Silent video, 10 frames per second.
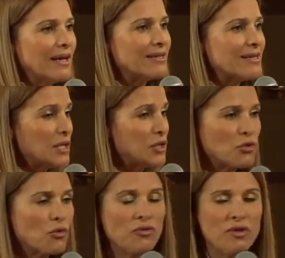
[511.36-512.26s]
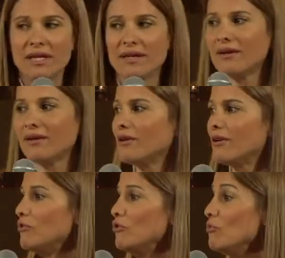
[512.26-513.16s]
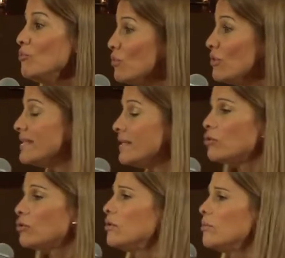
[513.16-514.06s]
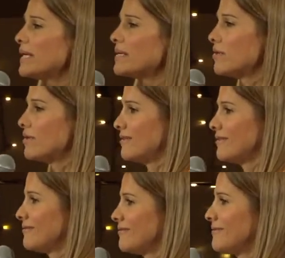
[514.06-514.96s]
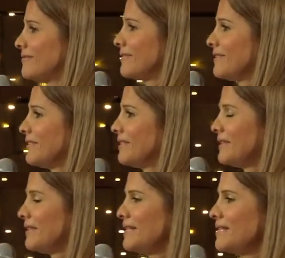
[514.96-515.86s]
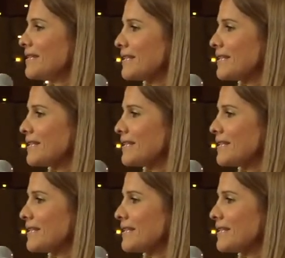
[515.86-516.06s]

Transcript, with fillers: ça a sauvé euh, une multitude de personnes. Cette